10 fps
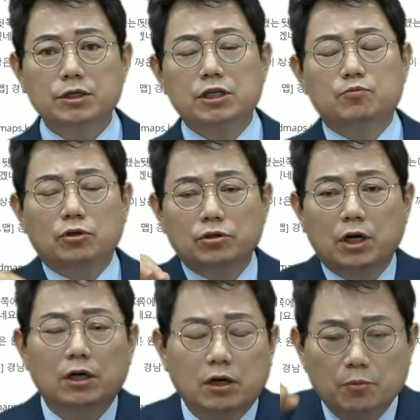일부러
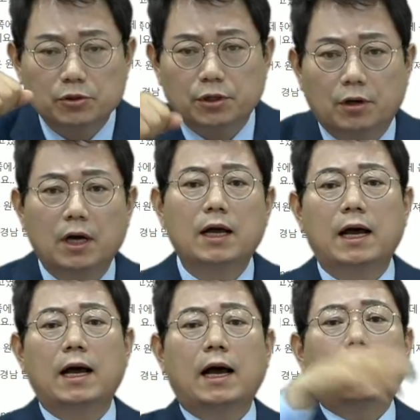들어가려고 해보세요.
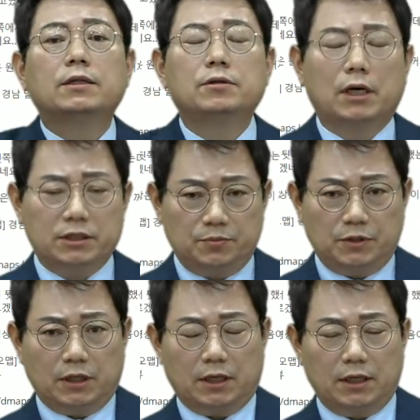안
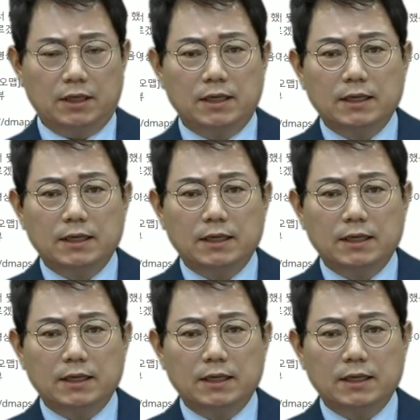들어가집니다.